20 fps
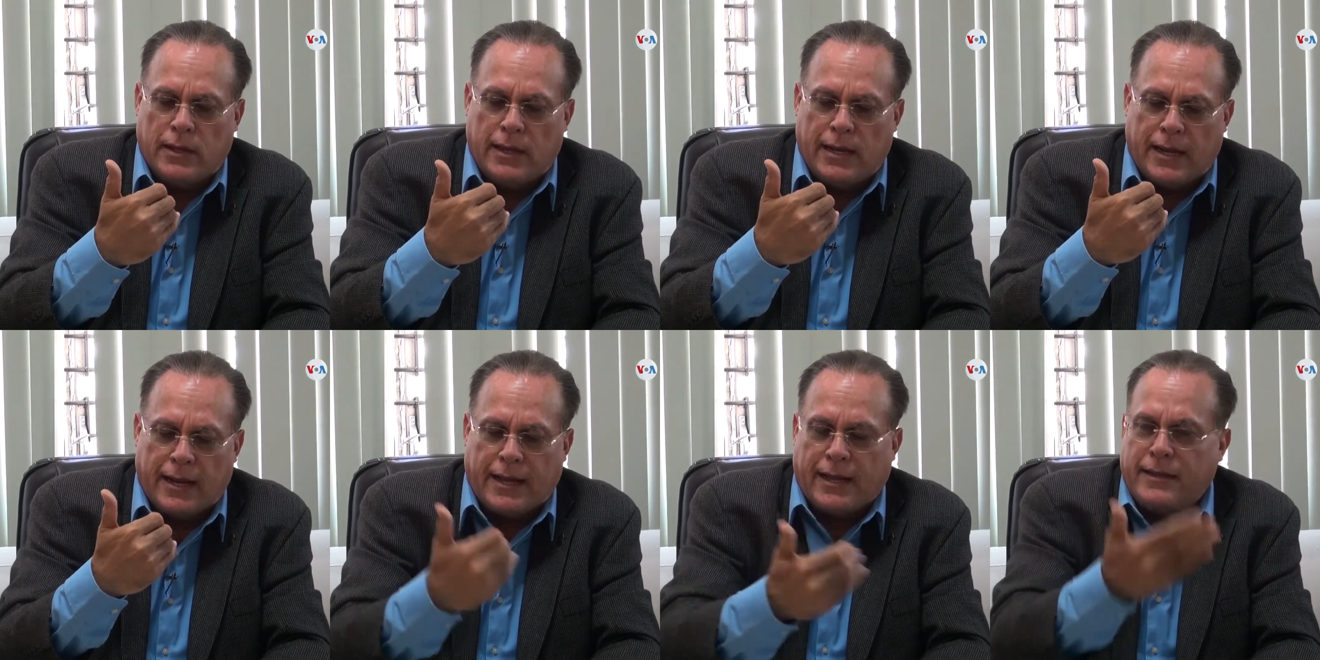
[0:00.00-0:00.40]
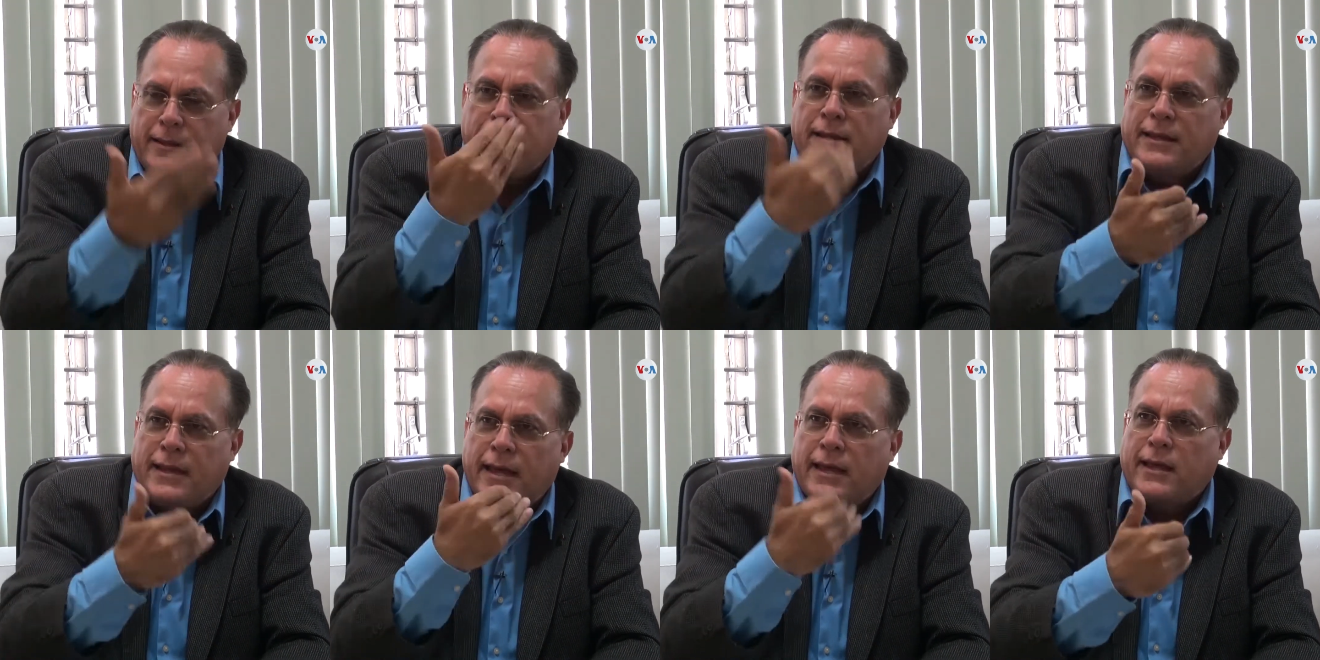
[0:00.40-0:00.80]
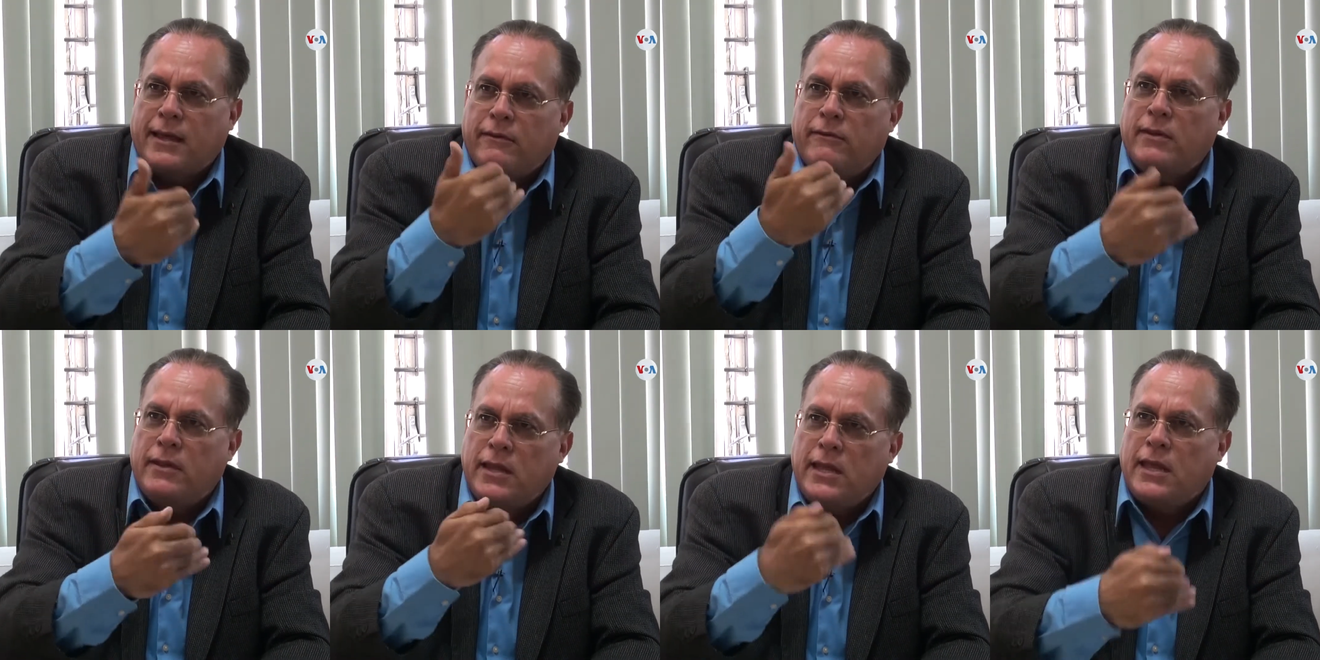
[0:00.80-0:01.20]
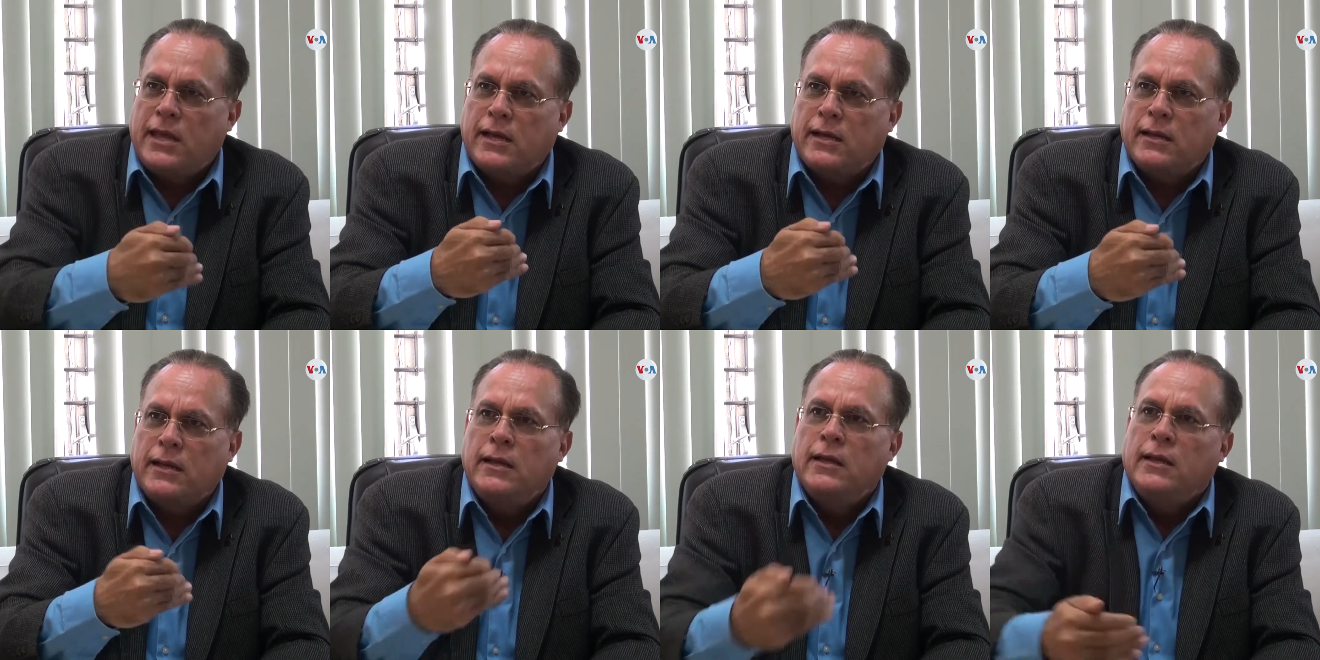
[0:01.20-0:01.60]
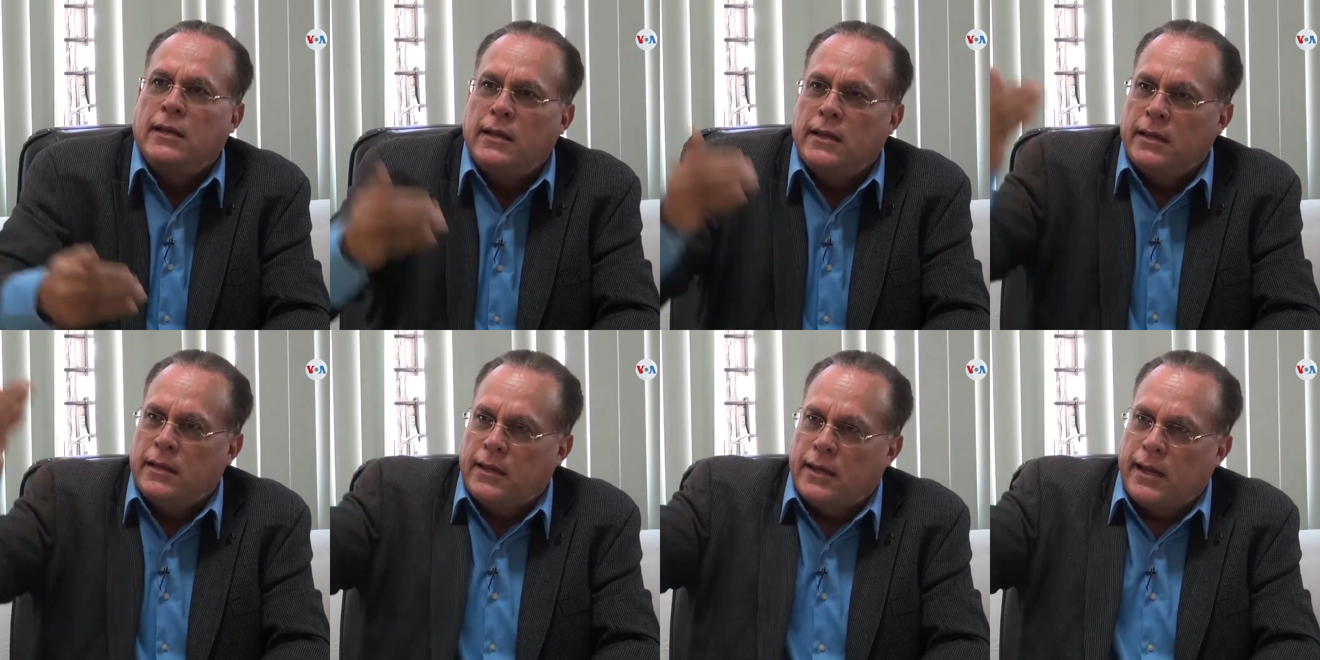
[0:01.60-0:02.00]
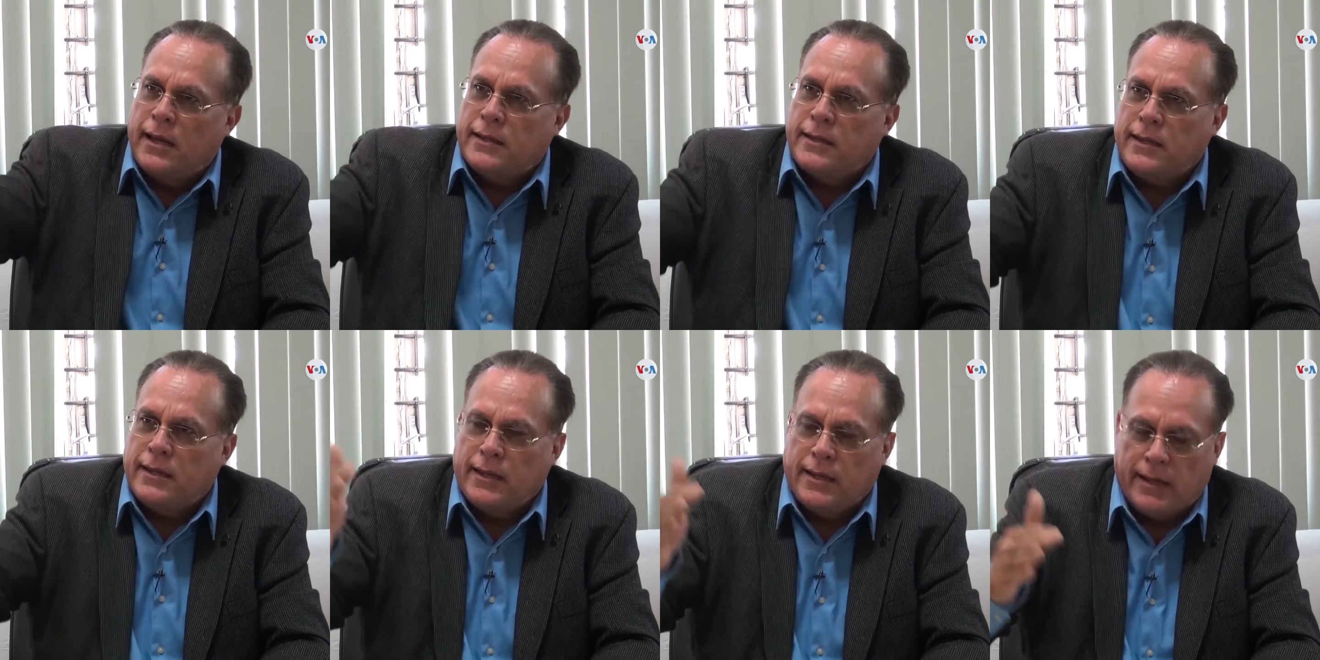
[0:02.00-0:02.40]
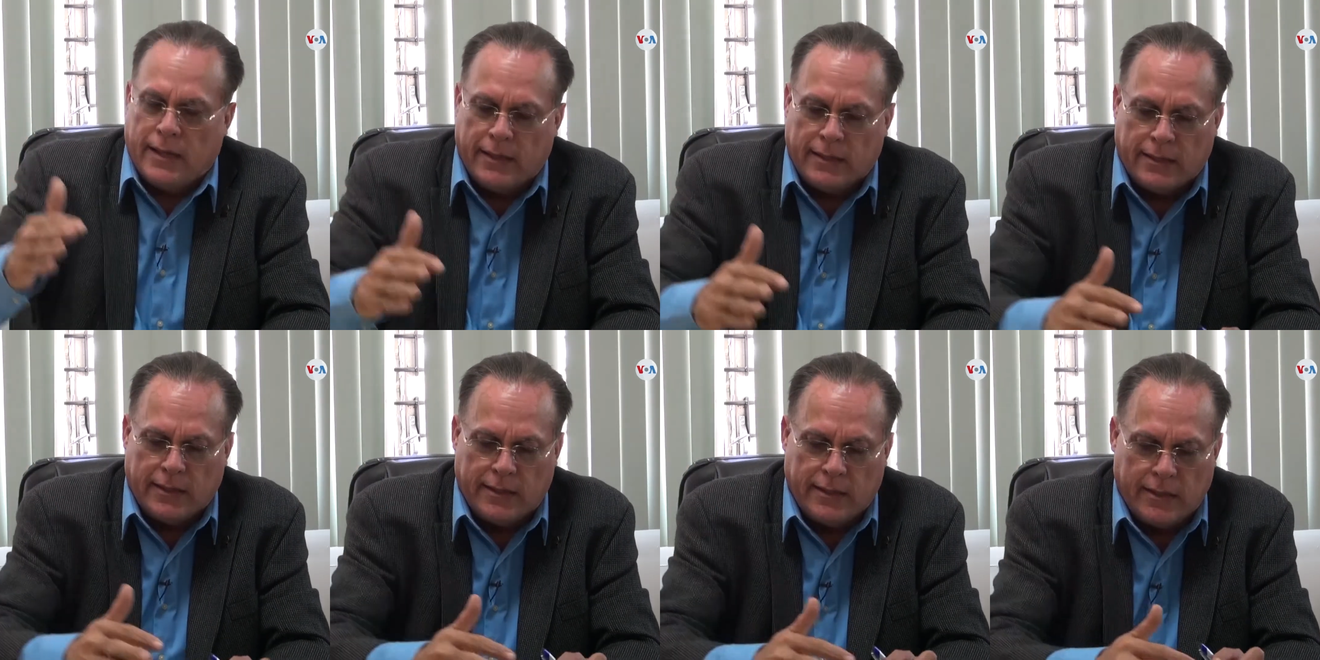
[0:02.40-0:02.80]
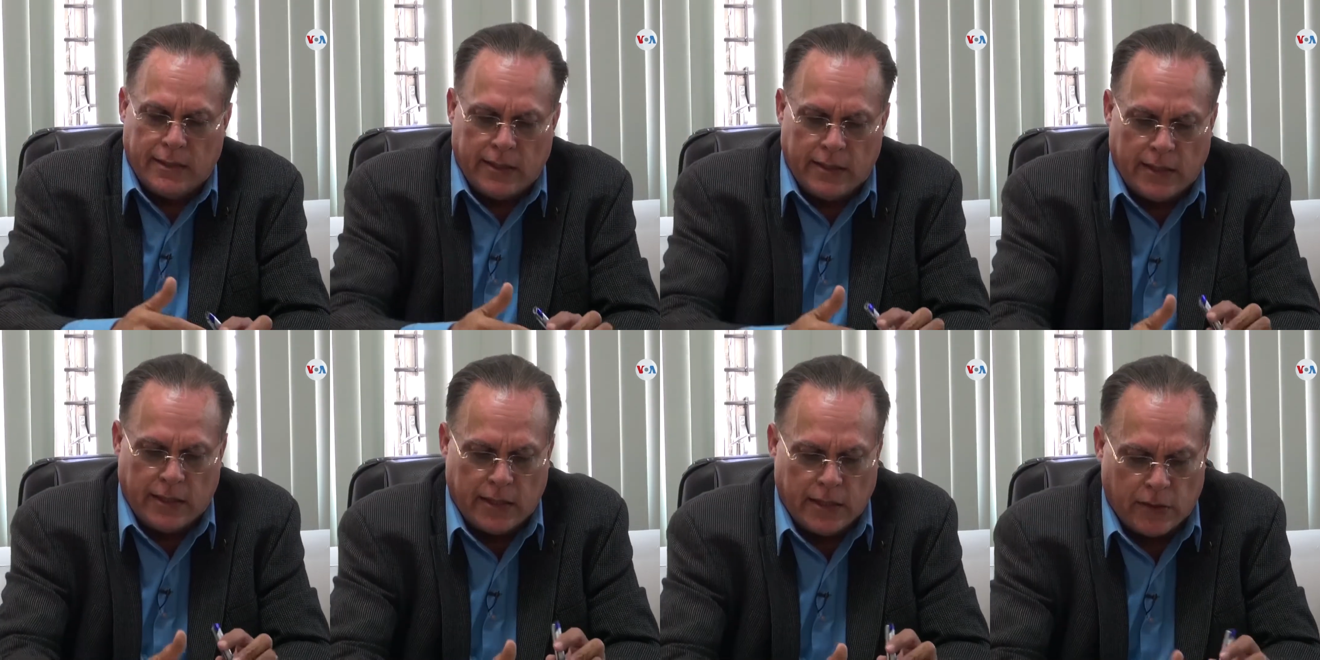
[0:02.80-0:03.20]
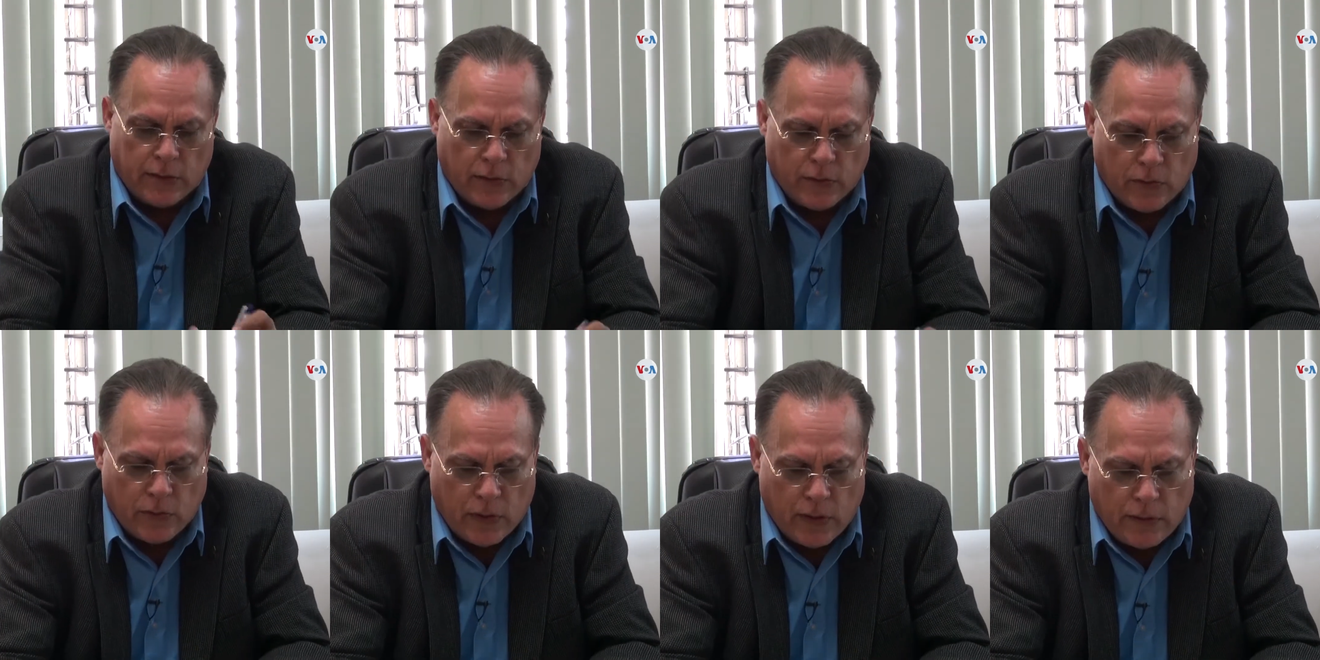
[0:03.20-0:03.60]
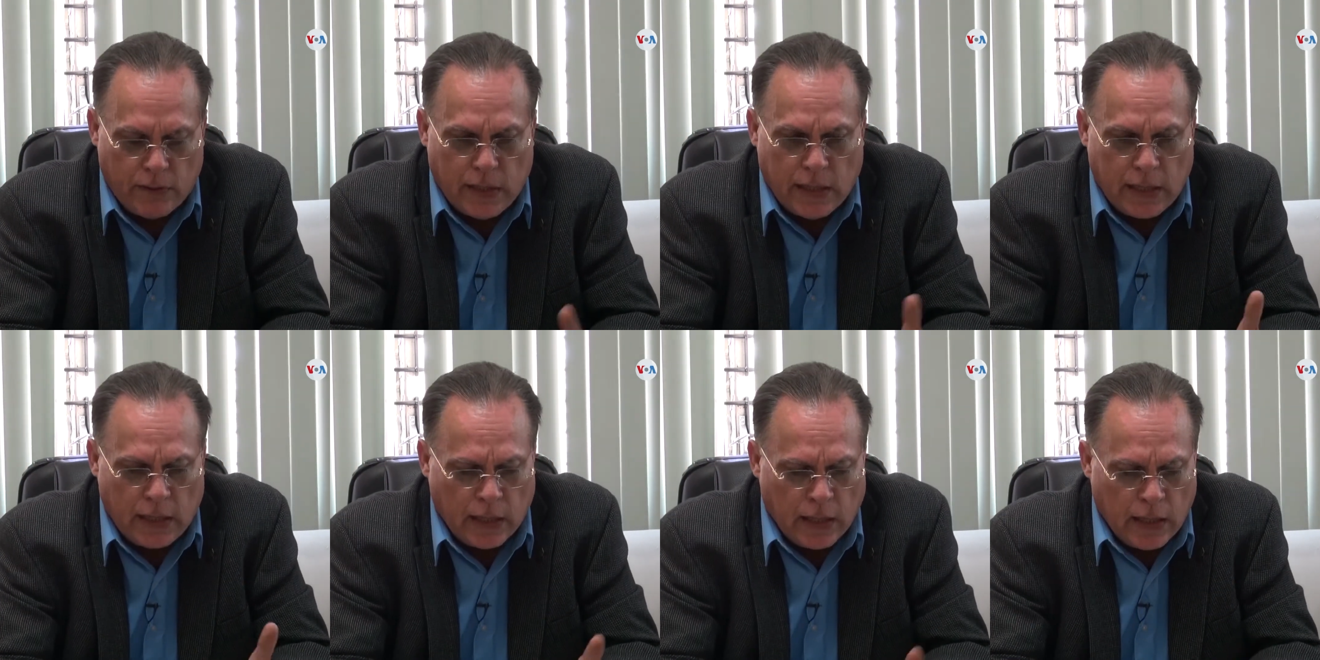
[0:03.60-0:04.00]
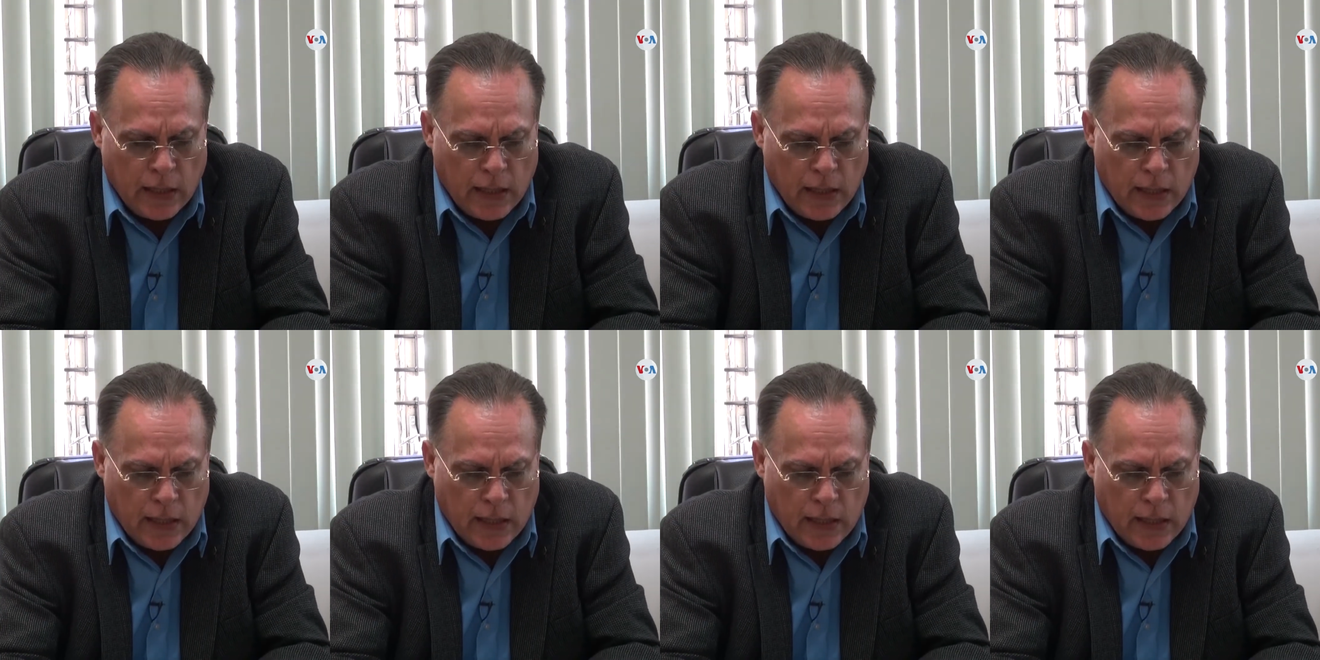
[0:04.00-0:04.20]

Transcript: las cantidades que venían hasta antes del, 18 de abril.